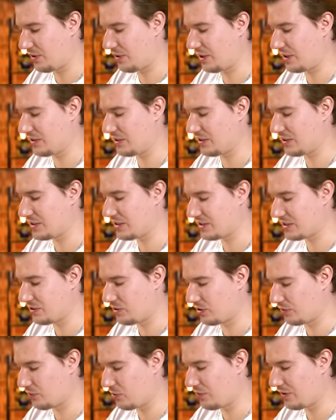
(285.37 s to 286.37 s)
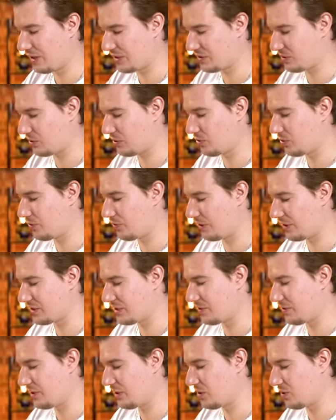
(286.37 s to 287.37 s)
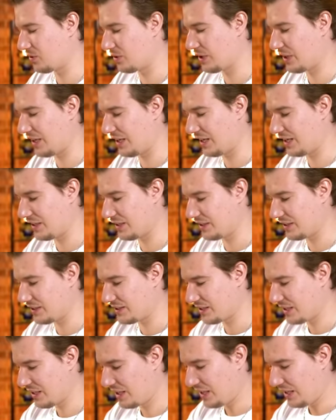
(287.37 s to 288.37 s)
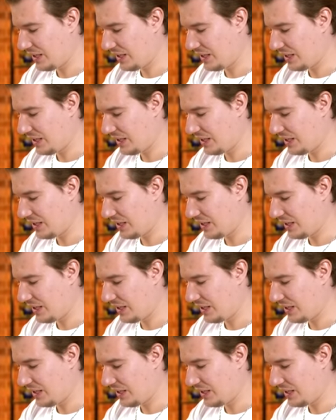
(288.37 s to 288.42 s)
dann ist nirgendwo was oder nur auf Reservierung oder ähnliches.